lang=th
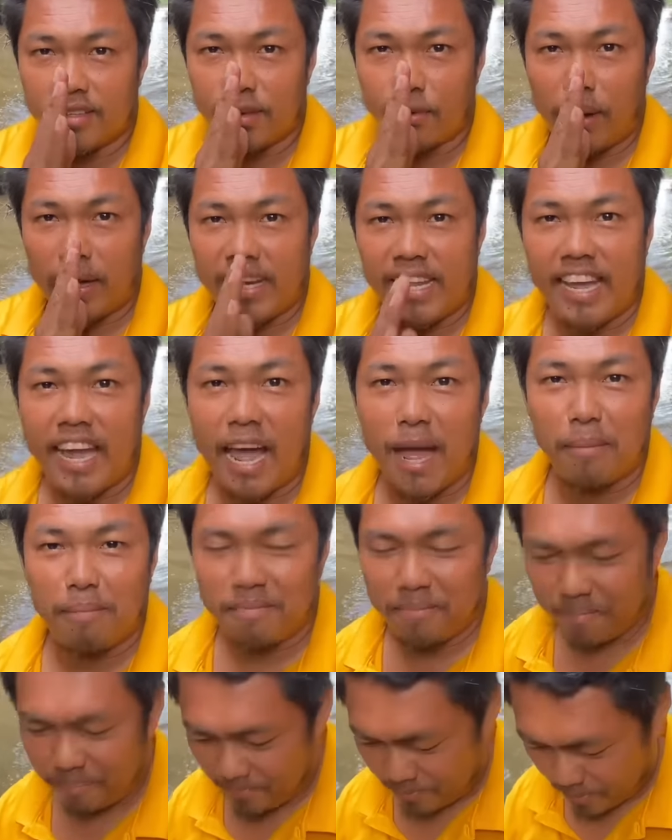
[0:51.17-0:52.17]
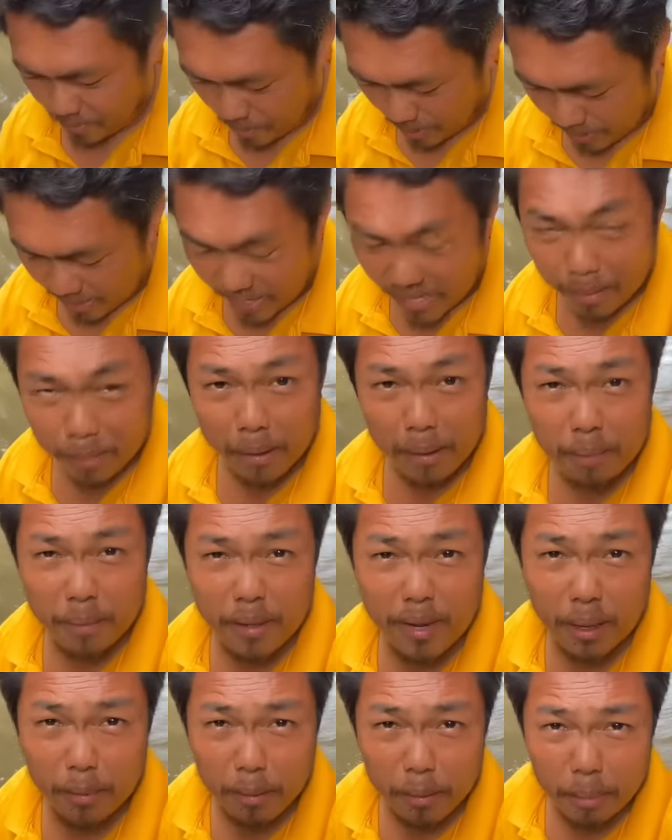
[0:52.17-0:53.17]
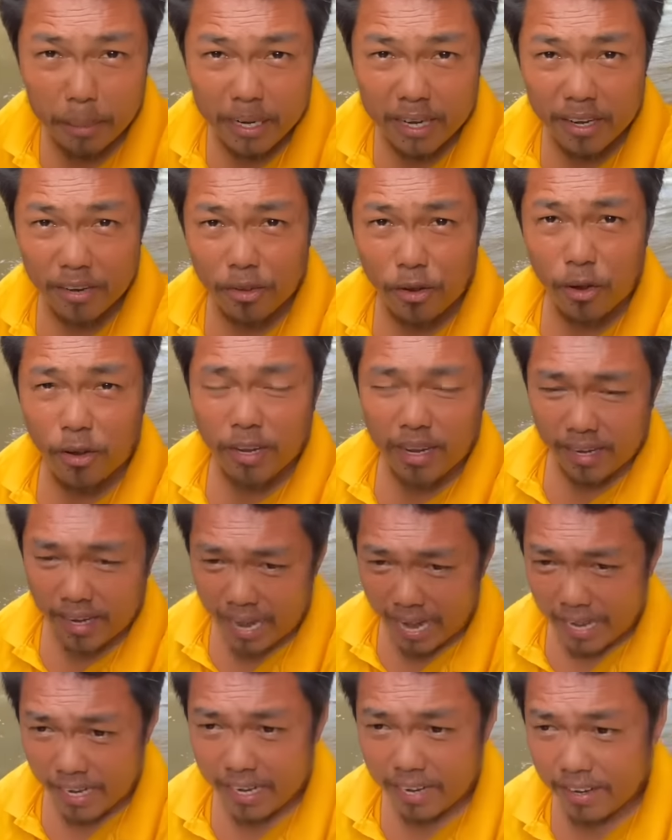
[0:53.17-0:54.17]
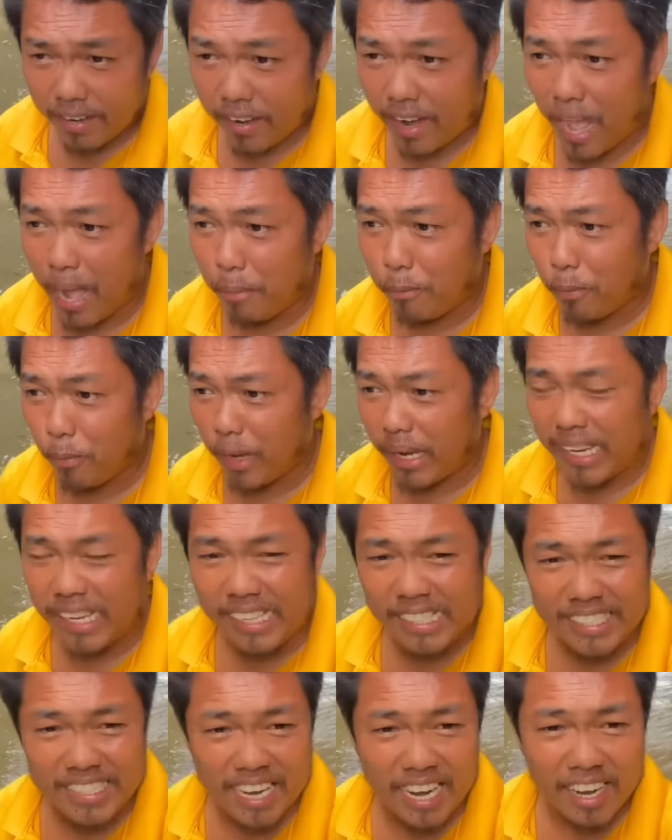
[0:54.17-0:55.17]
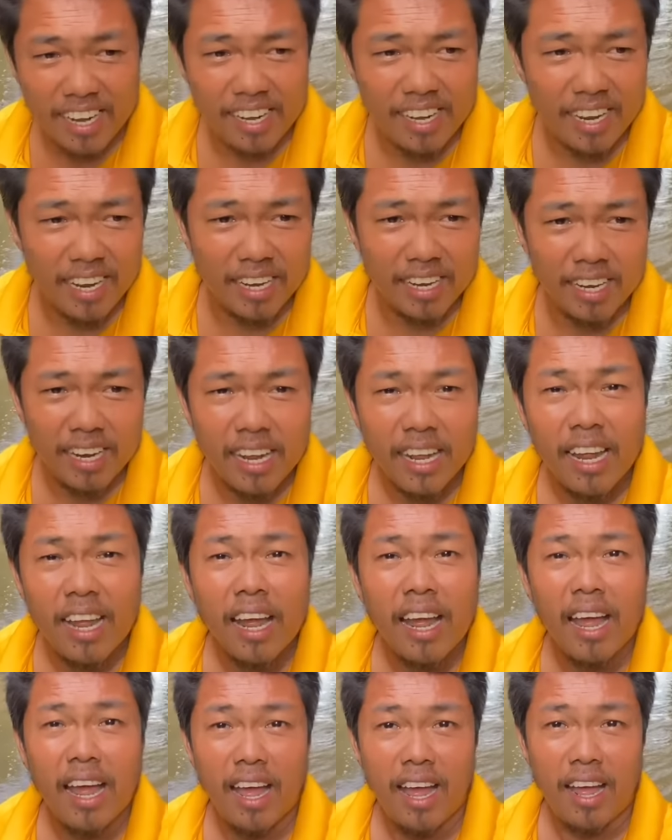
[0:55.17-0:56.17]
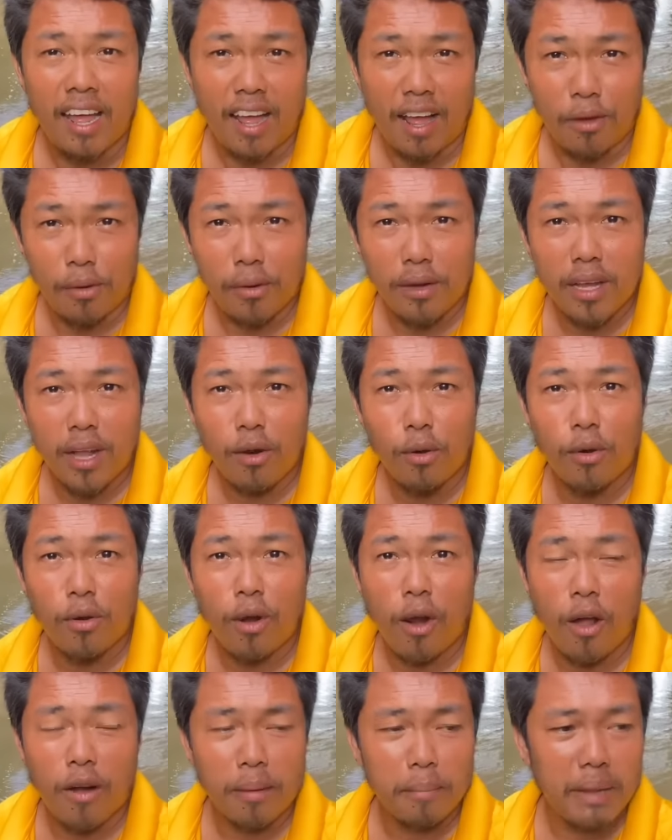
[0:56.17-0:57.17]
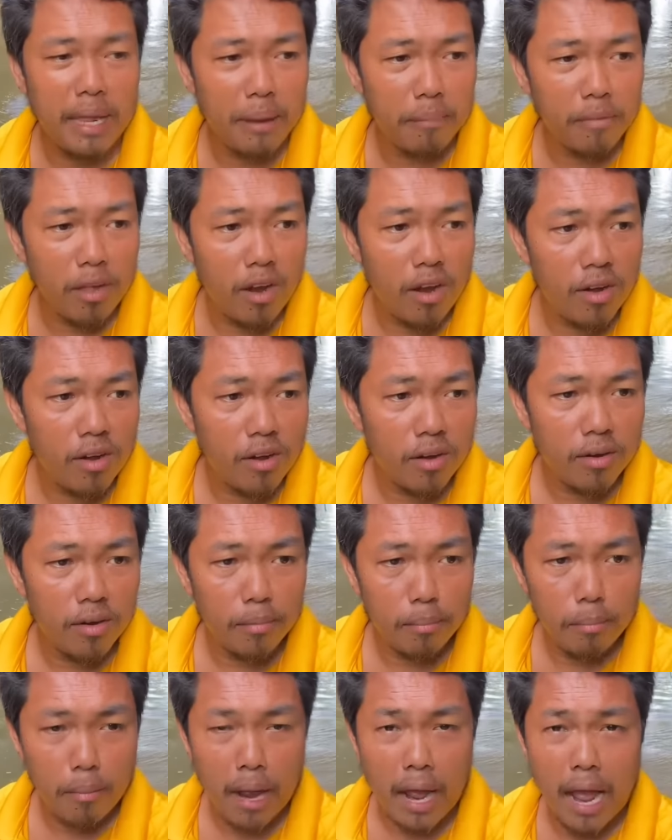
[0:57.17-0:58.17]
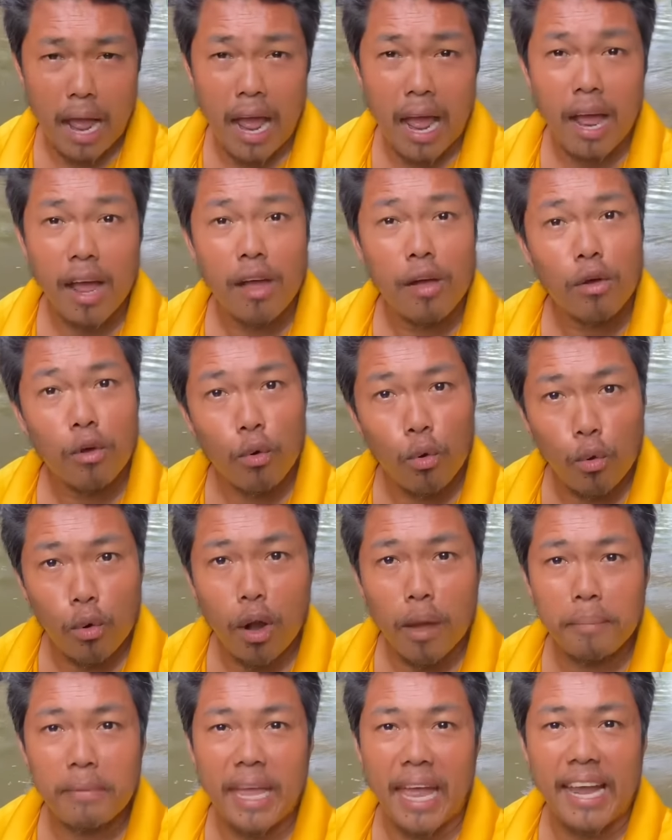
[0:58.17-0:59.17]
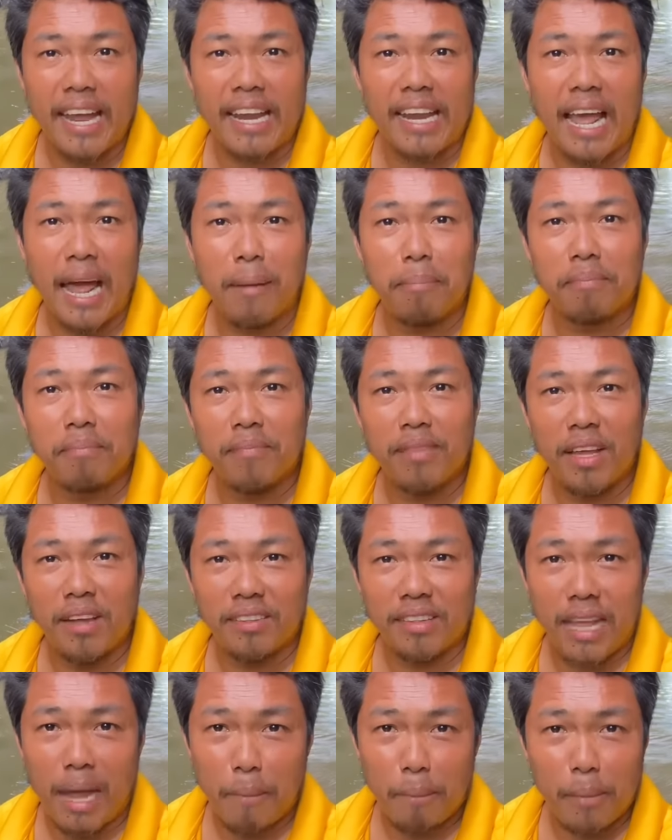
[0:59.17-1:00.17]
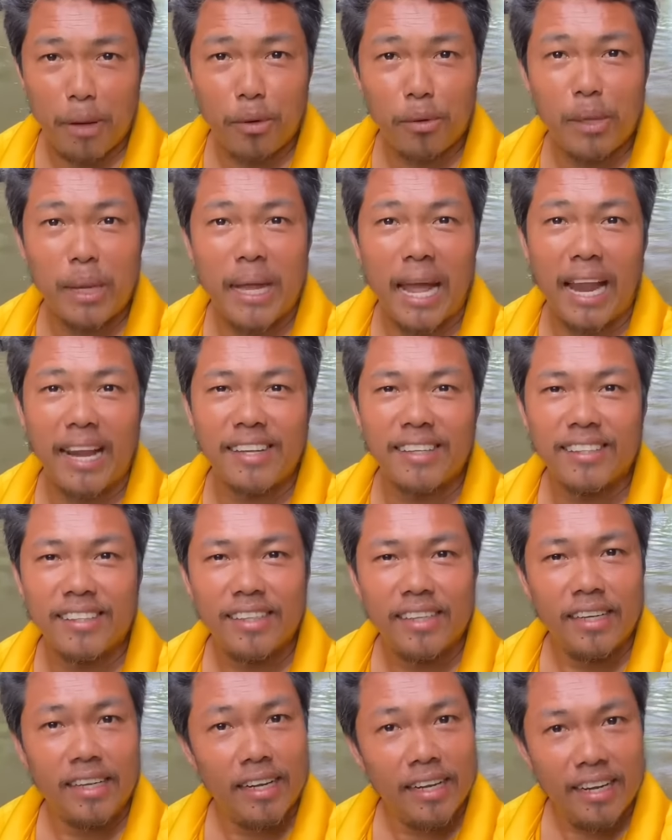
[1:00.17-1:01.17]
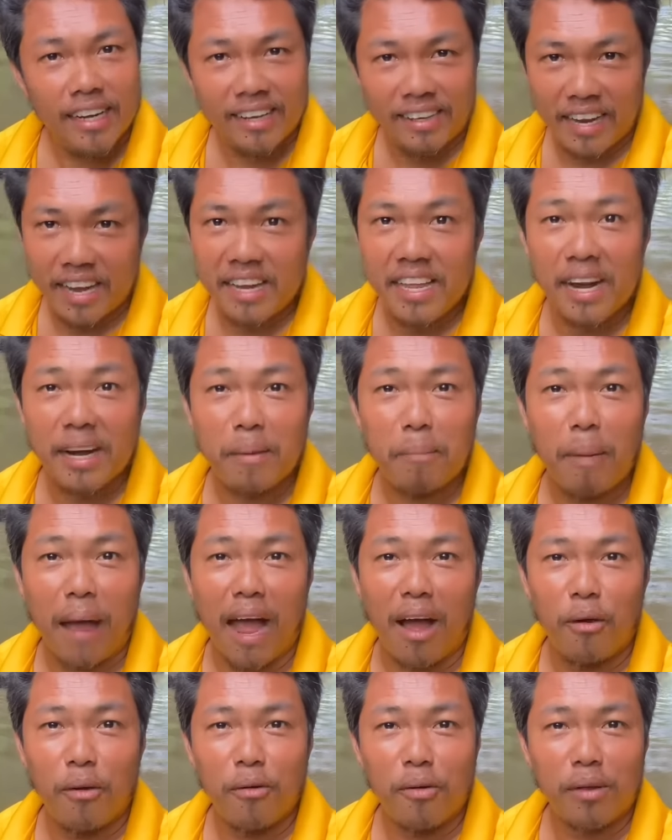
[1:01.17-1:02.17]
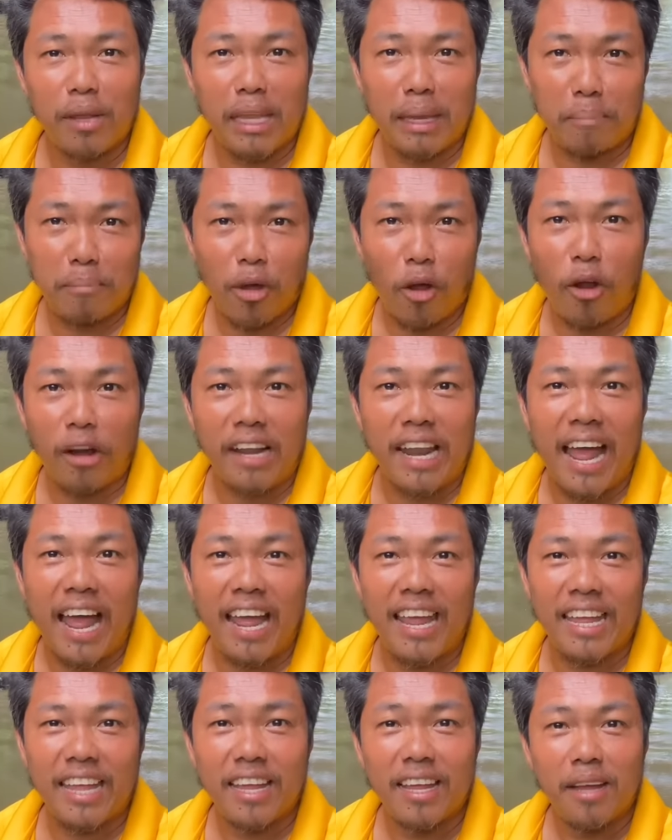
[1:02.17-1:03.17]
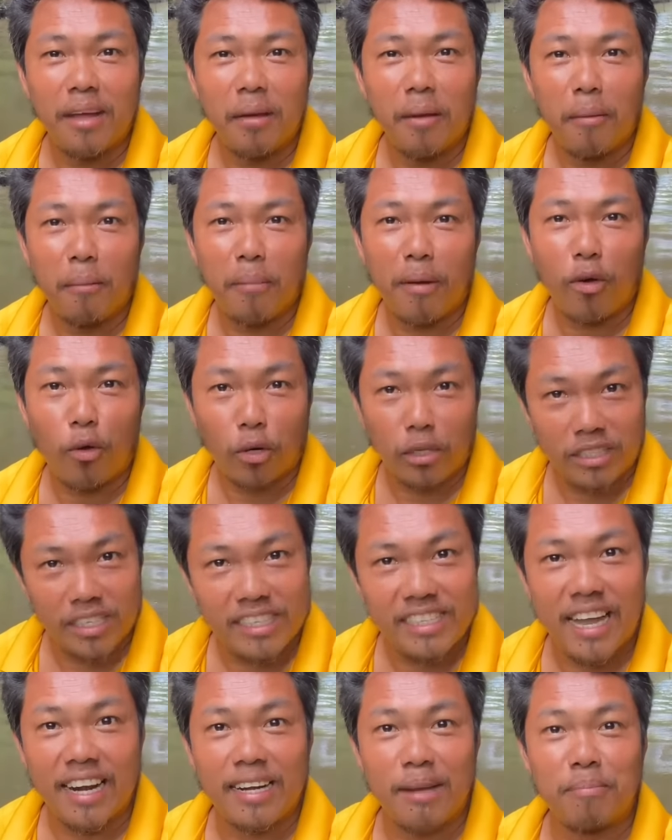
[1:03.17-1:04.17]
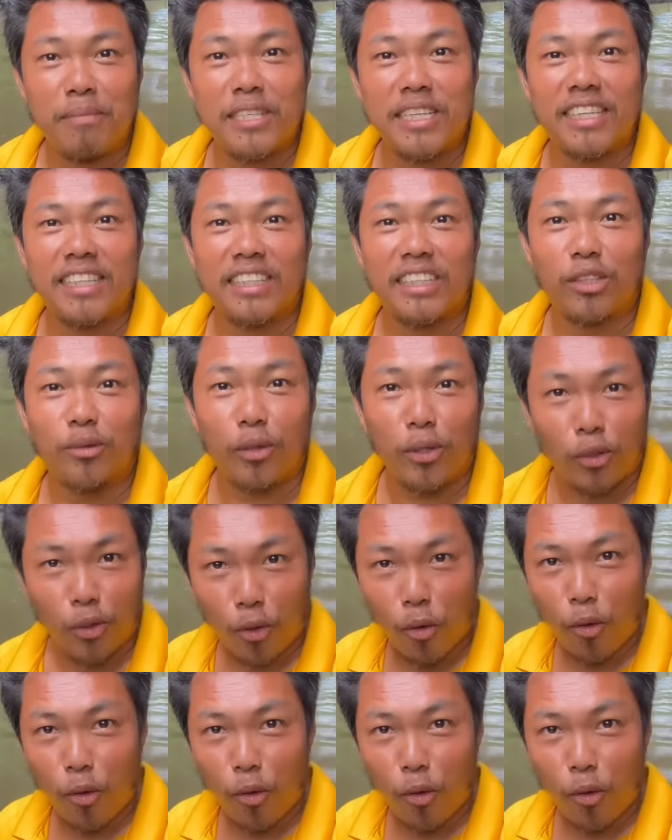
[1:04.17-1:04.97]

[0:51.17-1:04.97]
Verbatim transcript: วัสดีครับสวัสดีเพื่อนๆพี่ๆน้องๆนานๆนะครับ วันนี้ช่างอเดชเอาเรือลงคลองน้ำเค็มเนาะมากู้รอบใหญ่กันครับ เดี๋ยวตามไปลุ้นด้วยกัน ได้เรื่องหรือเปล่า คลิปก่อนได้ ปรากฏเหลืองน้ำจืดตัวโต